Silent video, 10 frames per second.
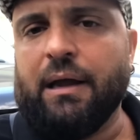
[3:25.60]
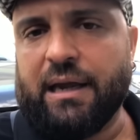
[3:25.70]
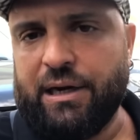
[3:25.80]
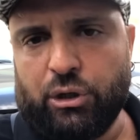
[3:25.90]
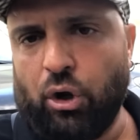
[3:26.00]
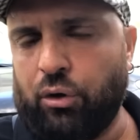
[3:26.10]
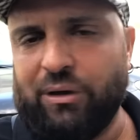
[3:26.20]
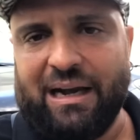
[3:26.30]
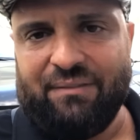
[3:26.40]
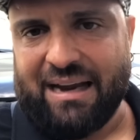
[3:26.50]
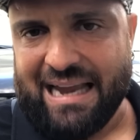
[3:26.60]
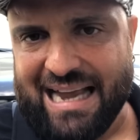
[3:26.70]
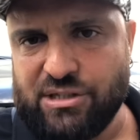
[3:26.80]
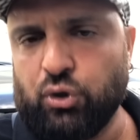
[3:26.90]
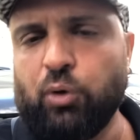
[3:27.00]
che ritorno dalle
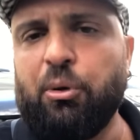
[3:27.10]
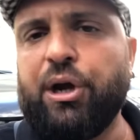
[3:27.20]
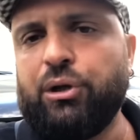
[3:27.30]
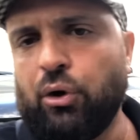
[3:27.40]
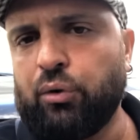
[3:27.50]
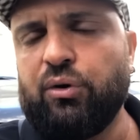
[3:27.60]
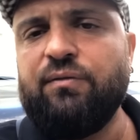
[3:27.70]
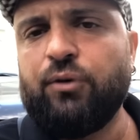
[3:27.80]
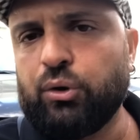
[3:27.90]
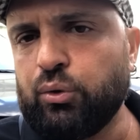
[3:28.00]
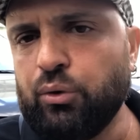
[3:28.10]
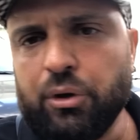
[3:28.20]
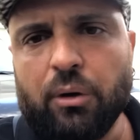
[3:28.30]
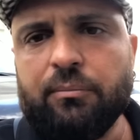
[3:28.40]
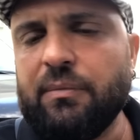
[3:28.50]
vacanze o dopo che ritorno da un
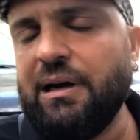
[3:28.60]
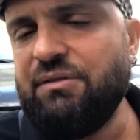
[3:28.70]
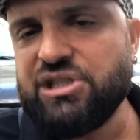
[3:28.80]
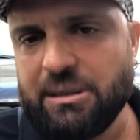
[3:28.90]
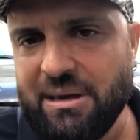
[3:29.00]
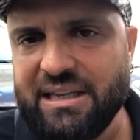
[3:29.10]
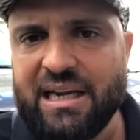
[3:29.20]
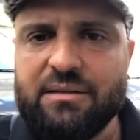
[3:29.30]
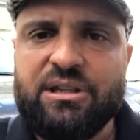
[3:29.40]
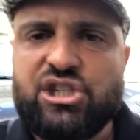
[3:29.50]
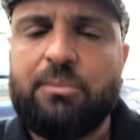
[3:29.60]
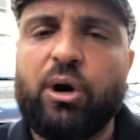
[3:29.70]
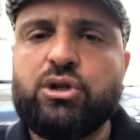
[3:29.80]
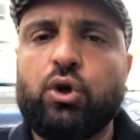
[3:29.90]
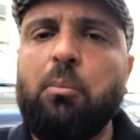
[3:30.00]
infortunio, le visite mediche diciamo
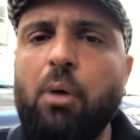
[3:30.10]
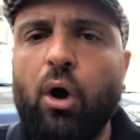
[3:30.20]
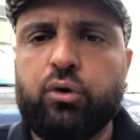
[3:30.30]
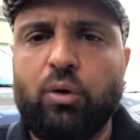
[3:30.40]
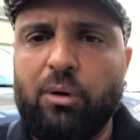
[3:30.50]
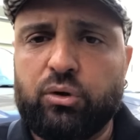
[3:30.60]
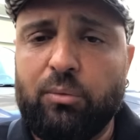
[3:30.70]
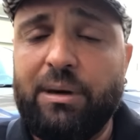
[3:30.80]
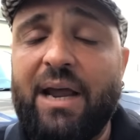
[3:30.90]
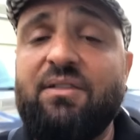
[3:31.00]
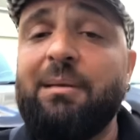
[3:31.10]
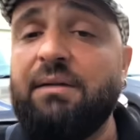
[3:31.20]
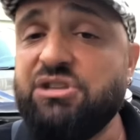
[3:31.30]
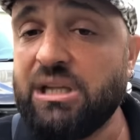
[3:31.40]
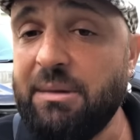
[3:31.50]
che sono molto molto brevi, ma le
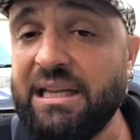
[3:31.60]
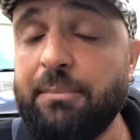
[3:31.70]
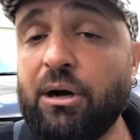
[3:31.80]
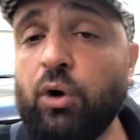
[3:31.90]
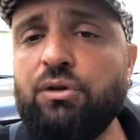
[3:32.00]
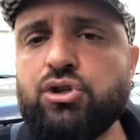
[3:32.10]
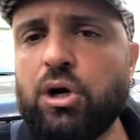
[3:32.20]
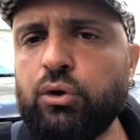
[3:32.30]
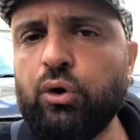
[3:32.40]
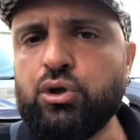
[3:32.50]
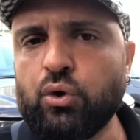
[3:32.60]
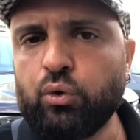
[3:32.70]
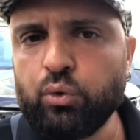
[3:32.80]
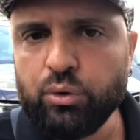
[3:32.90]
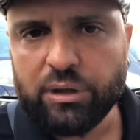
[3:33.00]
visite mediche per nuovi giocatori sono
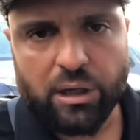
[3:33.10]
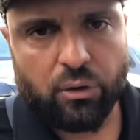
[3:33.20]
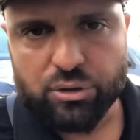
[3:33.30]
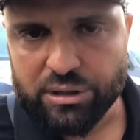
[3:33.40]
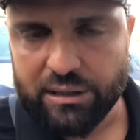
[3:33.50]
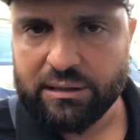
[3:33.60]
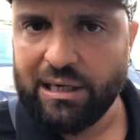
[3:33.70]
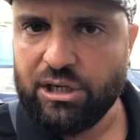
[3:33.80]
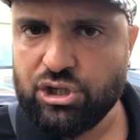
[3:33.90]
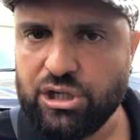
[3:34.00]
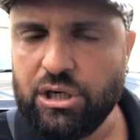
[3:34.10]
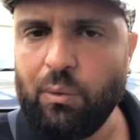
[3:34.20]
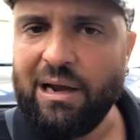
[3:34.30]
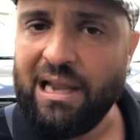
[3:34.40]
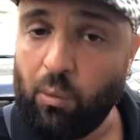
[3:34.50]
tutte così, tra le
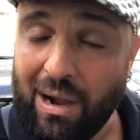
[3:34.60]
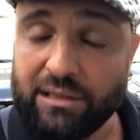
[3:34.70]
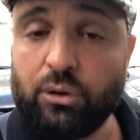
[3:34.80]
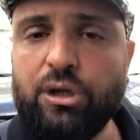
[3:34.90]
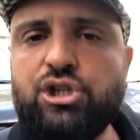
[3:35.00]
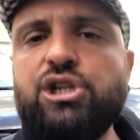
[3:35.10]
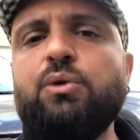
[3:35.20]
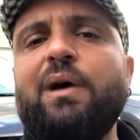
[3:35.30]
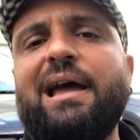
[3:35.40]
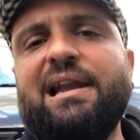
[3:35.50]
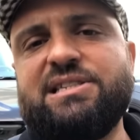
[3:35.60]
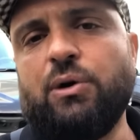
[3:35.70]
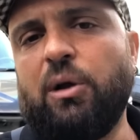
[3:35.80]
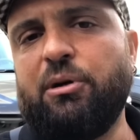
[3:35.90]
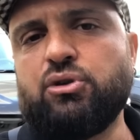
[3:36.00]
5, le 4, le 5 e le 6
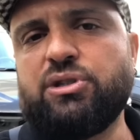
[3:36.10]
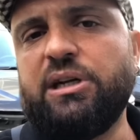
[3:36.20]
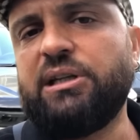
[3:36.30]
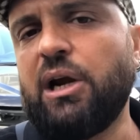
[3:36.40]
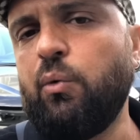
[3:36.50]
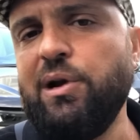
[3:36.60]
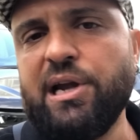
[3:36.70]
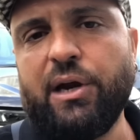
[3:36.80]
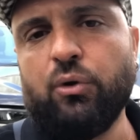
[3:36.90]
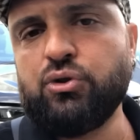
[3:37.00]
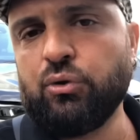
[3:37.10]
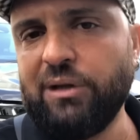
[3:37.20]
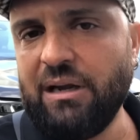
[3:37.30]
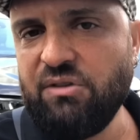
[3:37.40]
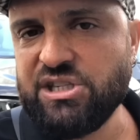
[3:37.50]
ore, perciò state tranquilli che non sono
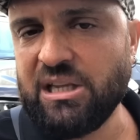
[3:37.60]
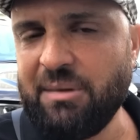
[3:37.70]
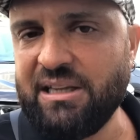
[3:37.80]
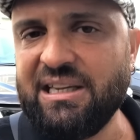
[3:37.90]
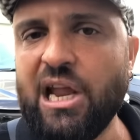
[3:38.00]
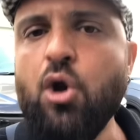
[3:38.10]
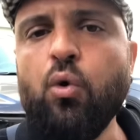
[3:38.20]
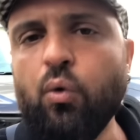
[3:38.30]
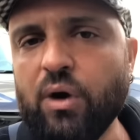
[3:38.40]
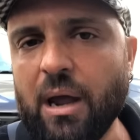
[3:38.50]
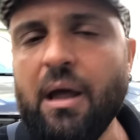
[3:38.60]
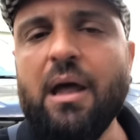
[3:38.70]
delle visite mediche lunghe